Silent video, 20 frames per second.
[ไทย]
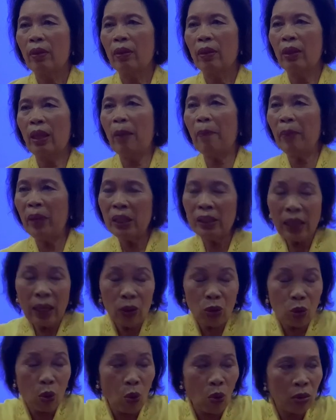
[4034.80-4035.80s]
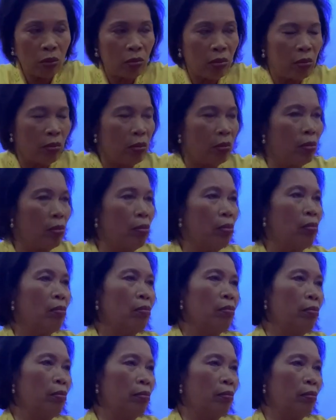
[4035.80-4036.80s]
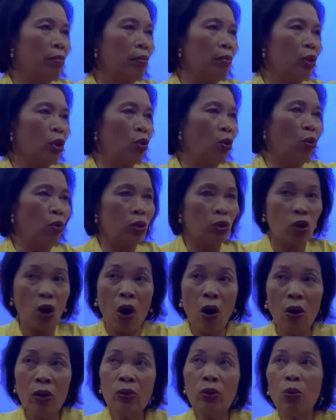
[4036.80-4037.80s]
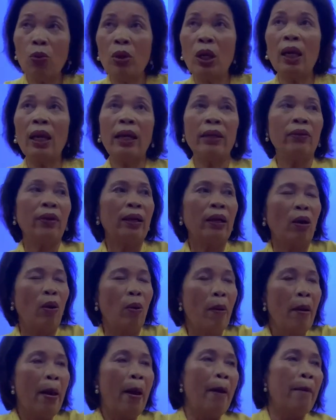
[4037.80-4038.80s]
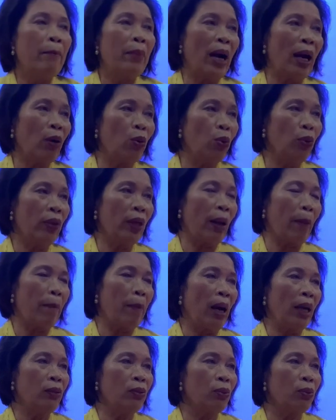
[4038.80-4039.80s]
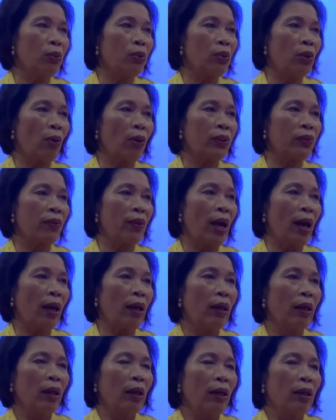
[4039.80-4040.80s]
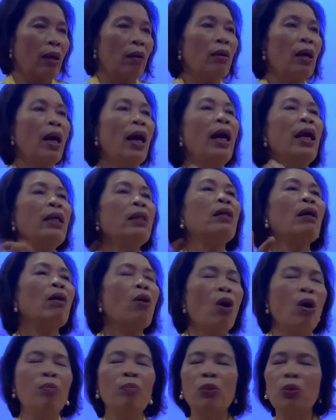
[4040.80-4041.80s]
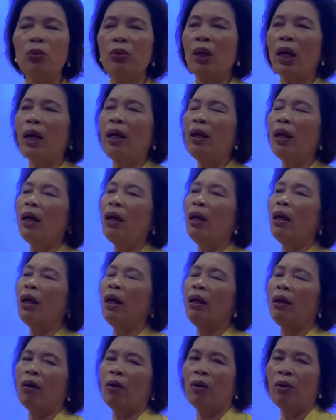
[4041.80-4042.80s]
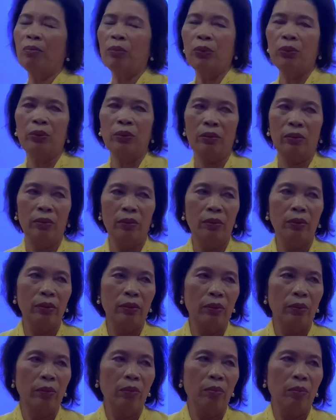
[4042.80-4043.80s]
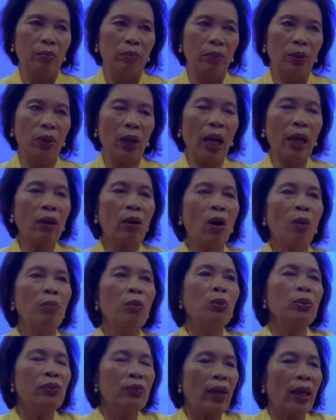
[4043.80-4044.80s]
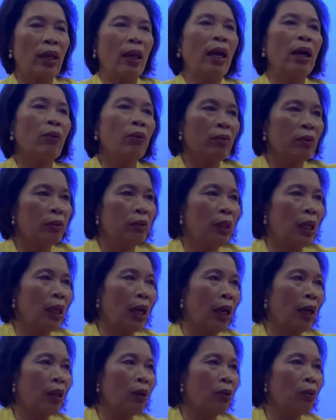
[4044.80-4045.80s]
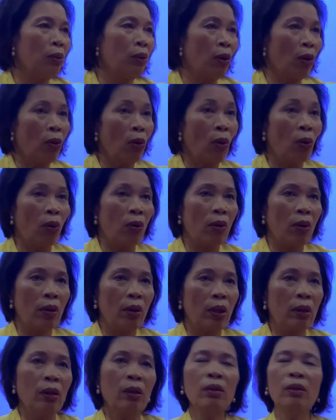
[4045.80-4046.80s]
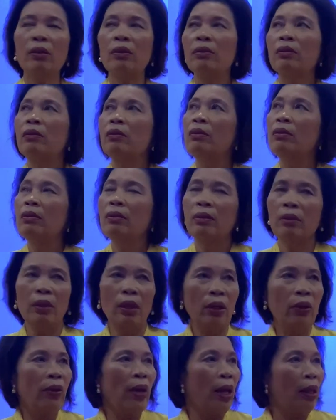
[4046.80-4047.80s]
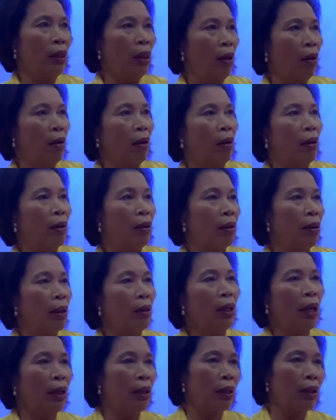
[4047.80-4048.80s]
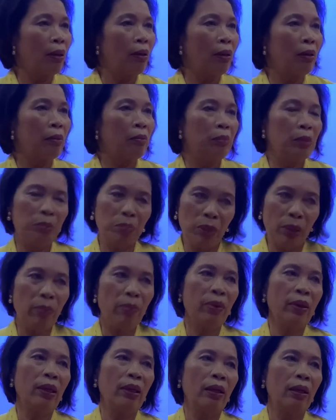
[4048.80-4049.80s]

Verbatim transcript: แต่ไม่ใช่ทุกทุกช่องทุกอะไรที่เขาพาคุณกลับบ้านสู่ซอสได้ก็ก็ให้แต่ข้อมูลให้ให้ให้ข้อมูลพอให้ข้อมูลเสร็จแล้วยังไงคุณก็งงอืมแล้วยังไงต่อแล้วไงต่อมันไม่มี